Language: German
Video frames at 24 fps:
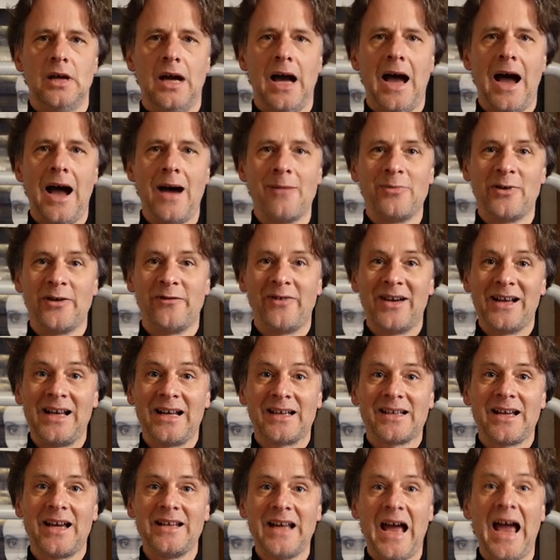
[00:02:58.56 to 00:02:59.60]
Aber weil er
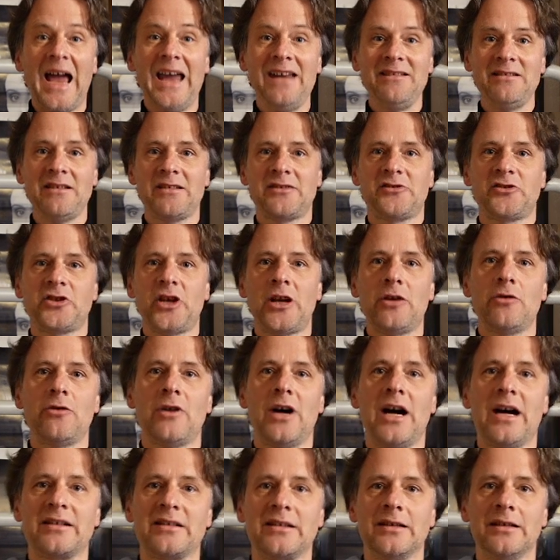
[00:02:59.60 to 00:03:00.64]
kein eigenes Cello
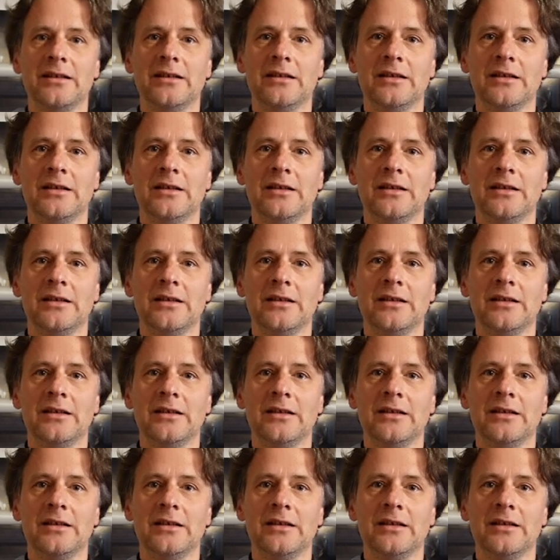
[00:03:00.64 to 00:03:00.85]
hat,